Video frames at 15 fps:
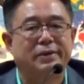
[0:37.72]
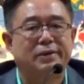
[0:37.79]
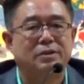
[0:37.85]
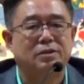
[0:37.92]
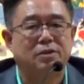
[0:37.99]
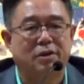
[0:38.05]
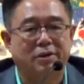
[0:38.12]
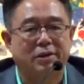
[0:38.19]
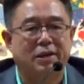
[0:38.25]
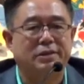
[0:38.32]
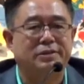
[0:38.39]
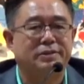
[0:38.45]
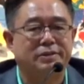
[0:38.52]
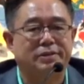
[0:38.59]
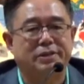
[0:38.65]
就要开
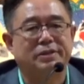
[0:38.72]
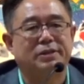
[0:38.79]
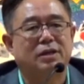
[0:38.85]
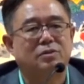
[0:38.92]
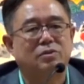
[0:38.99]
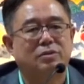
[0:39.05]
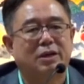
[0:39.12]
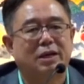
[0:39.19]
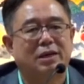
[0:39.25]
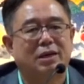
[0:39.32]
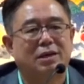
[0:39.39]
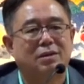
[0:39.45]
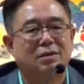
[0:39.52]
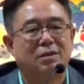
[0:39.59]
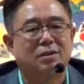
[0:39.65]
始呈现出来
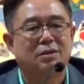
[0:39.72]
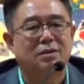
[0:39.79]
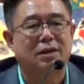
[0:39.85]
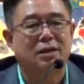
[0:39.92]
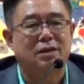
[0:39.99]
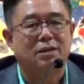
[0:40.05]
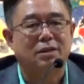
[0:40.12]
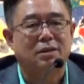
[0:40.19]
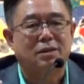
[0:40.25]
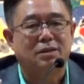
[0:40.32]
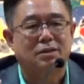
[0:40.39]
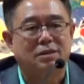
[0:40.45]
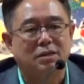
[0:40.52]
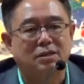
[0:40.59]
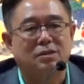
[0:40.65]
了。那
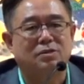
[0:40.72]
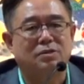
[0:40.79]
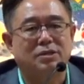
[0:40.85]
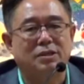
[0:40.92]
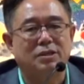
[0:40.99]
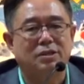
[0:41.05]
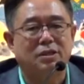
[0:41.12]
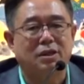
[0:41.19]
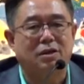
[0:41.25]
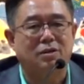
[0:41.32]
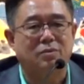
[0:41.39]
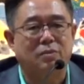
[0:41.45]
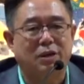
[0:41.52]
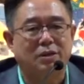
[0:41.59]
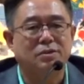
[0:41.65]
第九心你
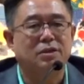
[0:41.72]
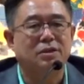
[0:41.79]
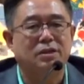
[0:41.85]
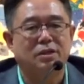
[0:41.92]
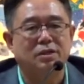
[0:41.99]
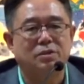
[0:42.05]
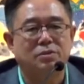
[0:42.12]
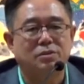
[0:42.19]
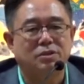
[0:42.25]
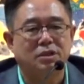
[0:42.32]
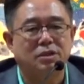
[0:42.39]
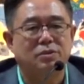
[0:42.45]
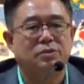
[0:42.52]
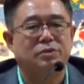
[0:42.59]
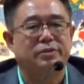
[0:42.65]
要完全能够
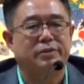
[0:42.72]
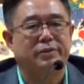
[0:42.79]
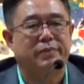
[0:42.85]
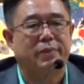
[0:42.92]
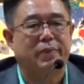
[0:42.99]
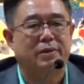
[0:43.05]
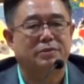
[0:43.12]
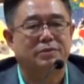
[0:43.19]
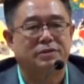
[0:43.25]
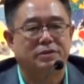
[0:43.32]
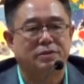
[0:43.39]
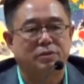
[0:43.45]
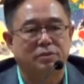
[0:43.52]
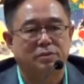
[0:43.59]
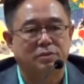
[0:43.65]
进去，
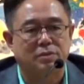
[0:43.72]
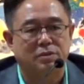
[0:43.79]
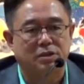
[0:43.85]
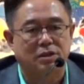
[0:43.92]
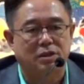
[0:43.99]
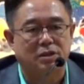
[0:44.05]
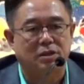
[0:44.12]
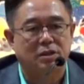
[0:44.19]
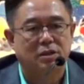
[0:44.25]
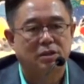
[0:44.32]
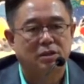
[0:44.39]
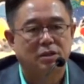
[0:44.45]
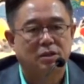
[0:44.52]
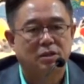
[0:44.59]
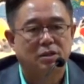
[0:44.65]
使用这个
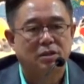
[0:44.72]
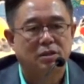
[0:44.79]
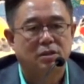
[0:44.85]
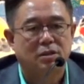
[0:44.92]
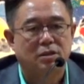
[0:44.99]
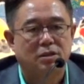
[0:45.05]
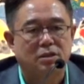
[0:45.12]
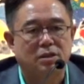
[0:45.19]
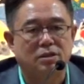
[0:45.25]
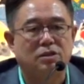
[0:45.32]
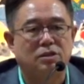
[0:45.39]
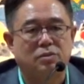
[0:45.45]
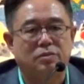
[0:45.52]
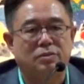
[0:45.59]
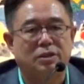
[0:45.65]
第
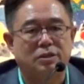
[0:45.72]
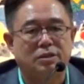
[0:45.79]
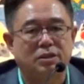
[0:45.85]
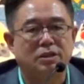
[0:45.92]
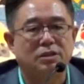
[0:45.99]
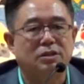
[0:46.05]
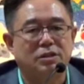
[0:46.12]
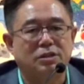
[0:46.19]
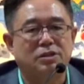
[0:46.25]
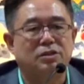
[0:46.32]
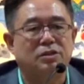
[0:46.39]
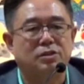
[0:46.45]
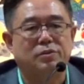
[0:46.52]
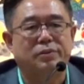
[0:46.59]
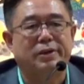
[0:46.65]
九的真心
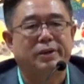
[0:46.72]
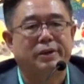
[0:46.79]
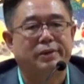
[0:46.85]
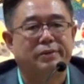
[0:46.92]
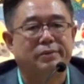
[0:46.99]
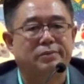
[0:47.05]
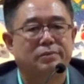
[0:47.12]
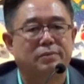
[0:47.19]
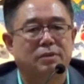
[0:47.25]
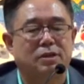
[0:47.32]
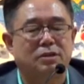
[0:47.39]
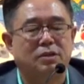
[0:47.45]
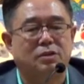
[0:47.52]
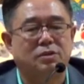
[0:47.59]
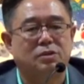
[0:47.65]
智慧，
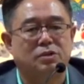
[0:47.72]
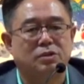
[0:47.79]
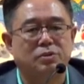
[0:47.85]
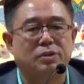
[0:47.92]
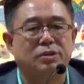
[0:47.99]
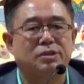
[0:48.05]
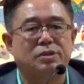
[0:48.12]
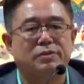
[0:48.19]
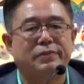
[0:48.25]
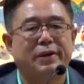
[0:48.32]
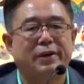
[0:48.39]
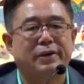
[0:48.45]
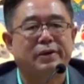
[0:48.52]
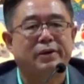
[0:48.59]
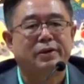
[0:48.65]
它叫直觉思
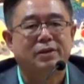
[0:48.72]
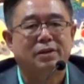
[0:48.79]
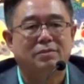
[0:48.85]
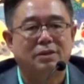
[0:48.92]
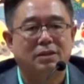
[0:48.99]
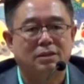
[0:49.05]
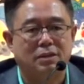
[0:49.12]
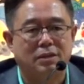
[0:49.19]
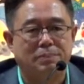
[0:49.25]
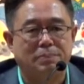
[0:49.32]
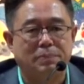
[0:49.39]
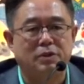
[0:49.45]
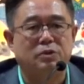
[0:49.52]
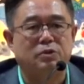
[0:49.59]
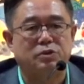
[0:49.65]
维。那么你
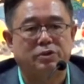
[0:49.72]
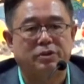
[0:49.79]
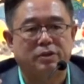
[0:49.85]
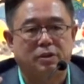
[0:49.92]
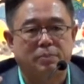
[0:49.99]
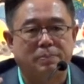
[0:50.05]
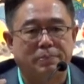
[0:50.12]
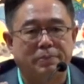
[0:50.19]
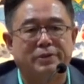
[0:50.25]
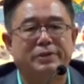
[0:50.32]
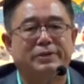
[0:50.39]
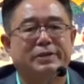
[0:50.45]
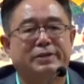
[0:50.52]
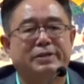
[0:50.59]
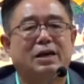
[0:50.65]
必须要破
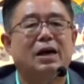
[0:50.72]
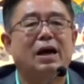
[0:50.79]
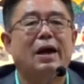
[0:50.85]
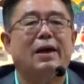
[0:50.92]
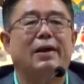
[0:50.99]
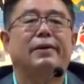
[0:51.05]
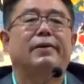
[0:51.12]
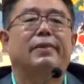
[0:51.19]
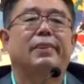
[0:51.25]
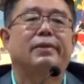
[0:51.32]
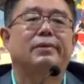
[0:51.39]
这个障碍，